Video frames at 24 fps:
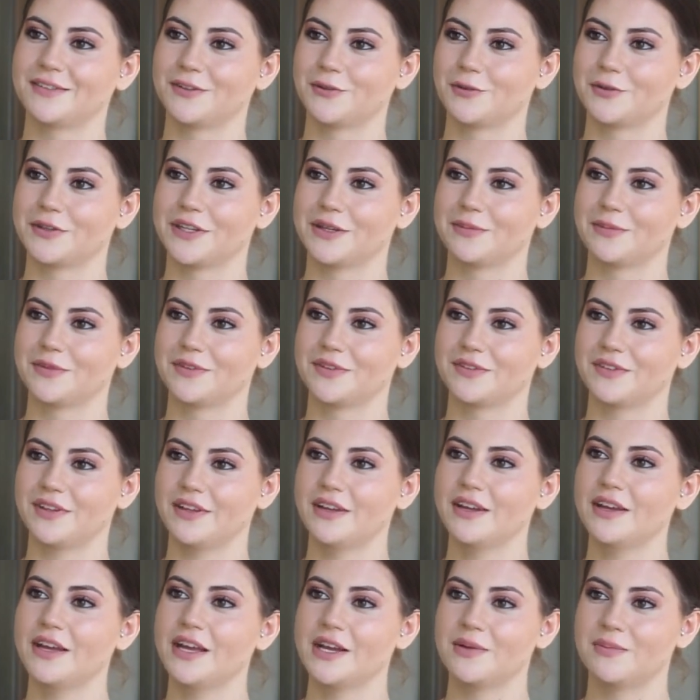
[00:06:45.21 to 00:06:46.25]
sorayım
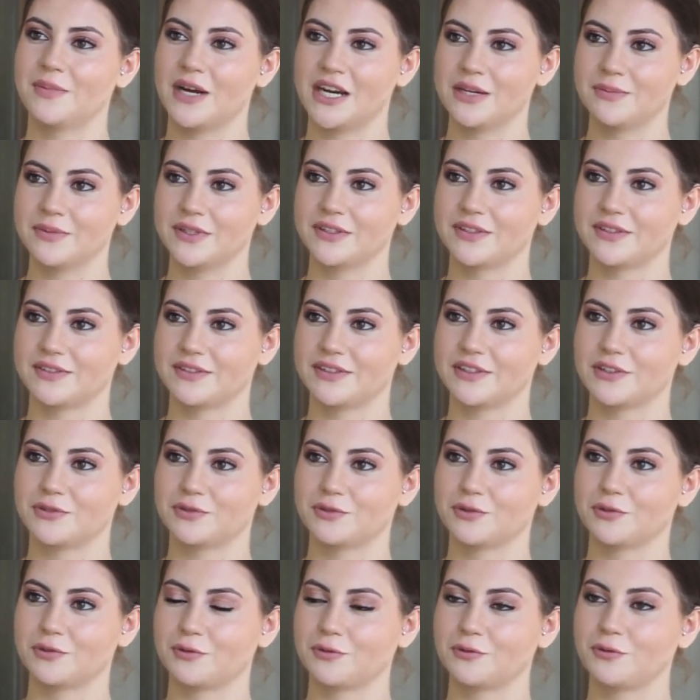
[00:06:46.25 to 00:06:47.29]
size. Marmaris'te
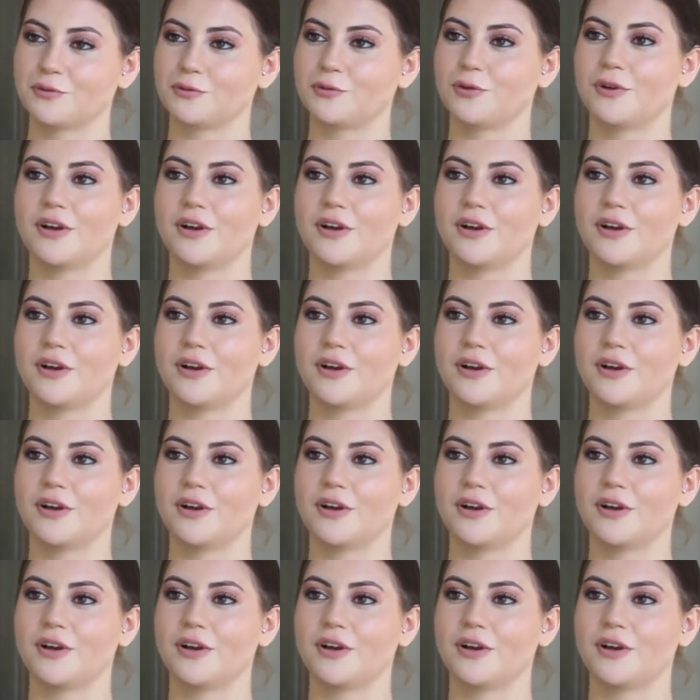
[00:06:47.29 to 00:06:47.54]
yaşıyorsunuz.